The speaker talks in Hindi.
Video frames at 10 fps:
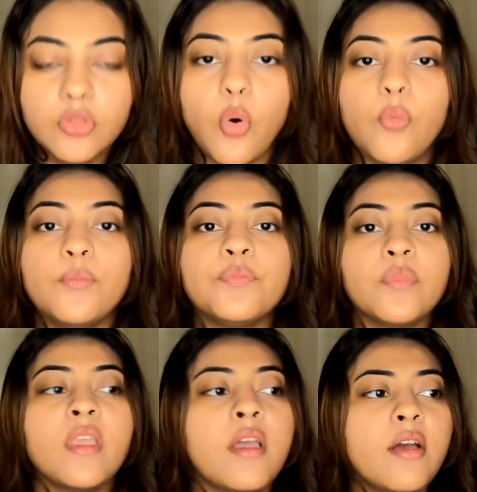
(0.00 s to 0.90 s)
तो
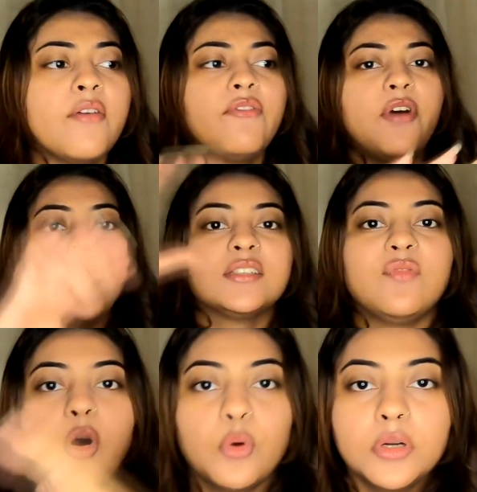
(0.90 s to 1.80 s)
फास्ट
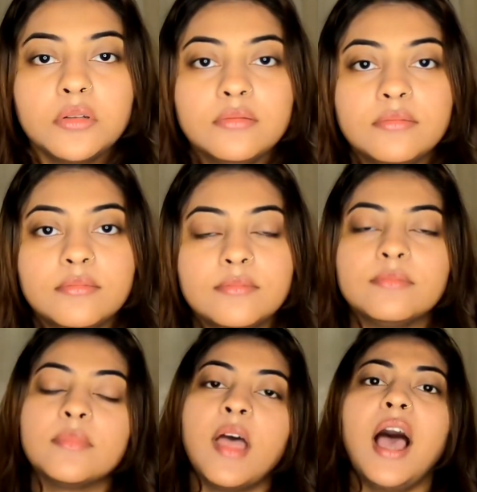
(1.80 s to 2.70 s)

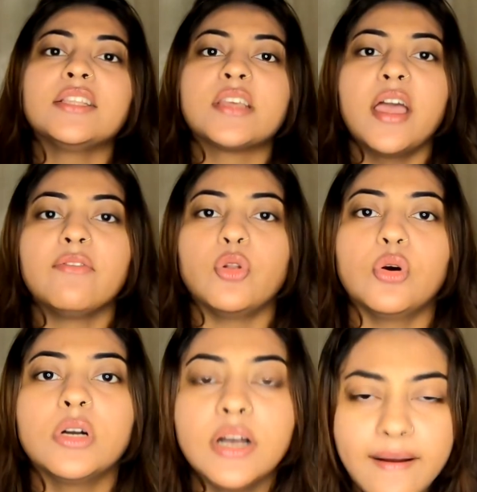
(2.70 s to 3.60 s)
फॉरवर्ड आज कहाँ
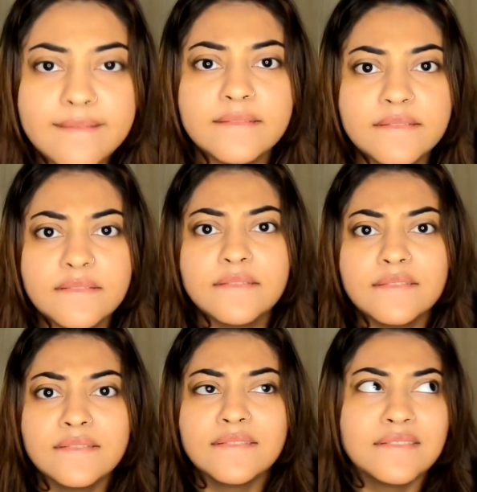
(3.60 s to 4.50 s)
बोलो
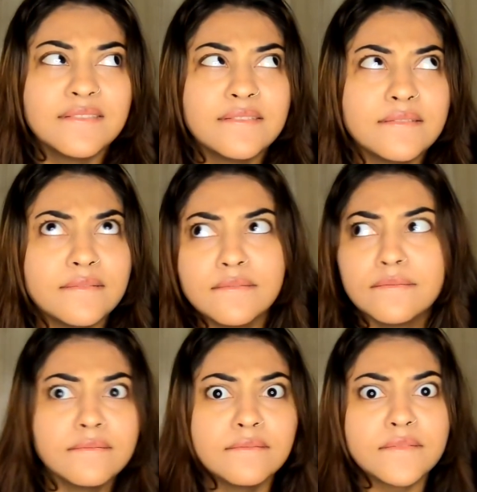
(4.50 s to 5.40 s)
तुम
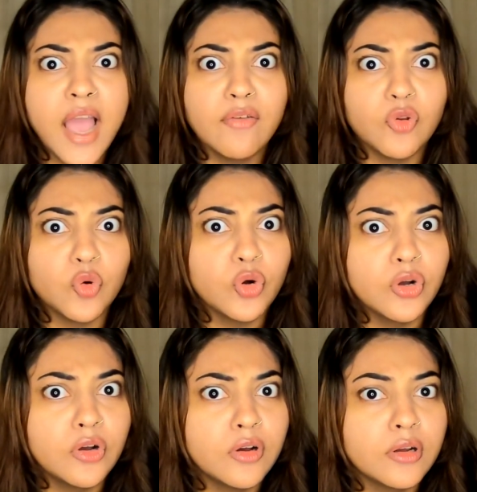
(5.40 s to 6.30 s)
कहाँ बोलो
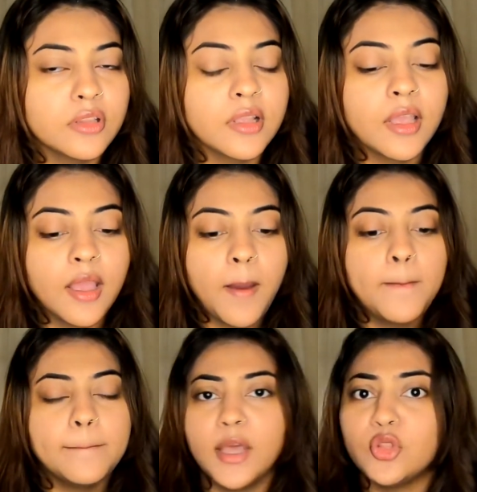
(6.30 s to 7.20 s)

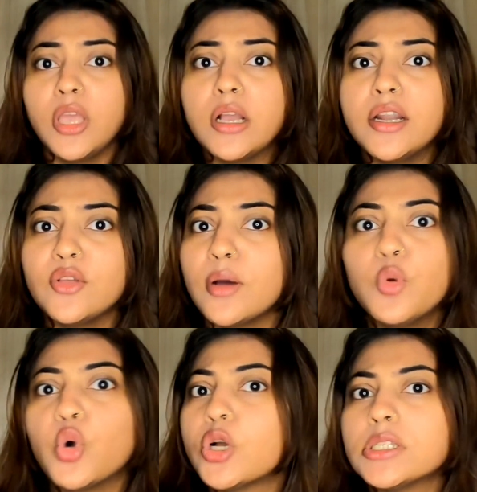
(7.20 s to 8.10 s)
मैं तो यहाँ खड़ी हूँ
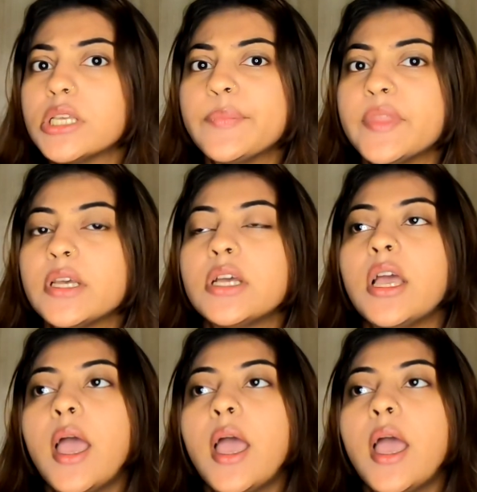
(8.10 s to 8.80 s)
आप लोगों के सामने